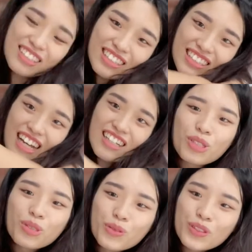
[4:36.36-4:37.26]
是要
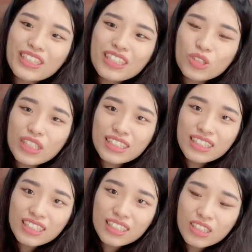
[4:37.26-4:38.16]
涂这个最
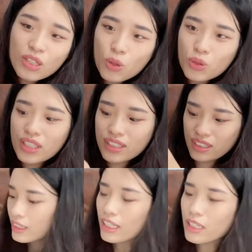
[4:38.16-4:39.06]
细的功能，
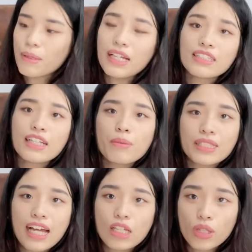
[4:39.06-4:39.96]
像一般的橡皮
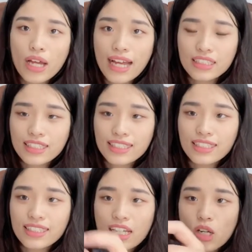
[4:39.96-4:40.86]
擦，虽然它是
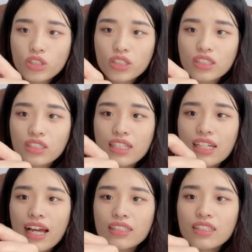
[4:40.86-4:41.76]
四角形的，但是
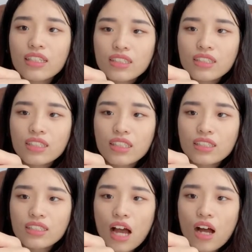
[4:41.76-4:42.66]
它的四个
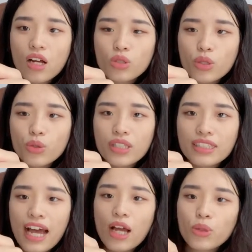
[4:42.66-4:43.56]
角就会越
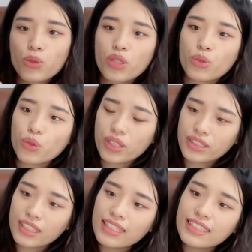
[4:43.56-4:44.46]
擦越圆。
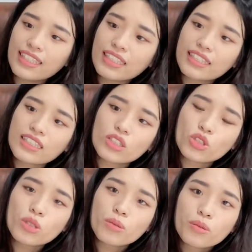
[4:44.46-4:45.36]
但是像这个
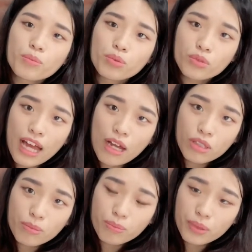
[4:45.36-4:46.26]
就不太
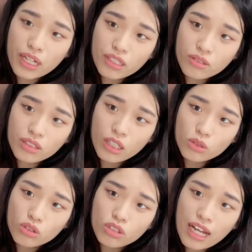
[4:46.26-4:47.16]
会变，因为它
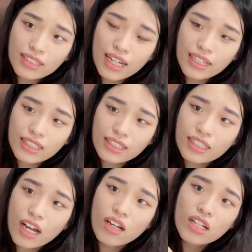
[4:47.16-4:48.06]
就是长长一
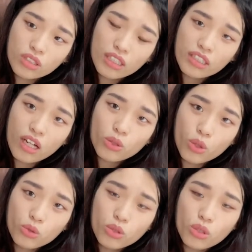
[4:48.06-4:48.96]
条，整条
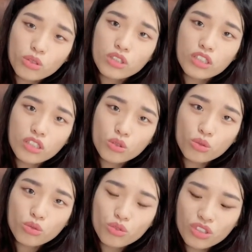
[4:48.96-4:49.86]
永远都是这个
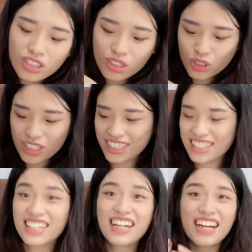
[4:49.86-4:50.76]
粗细，所以这个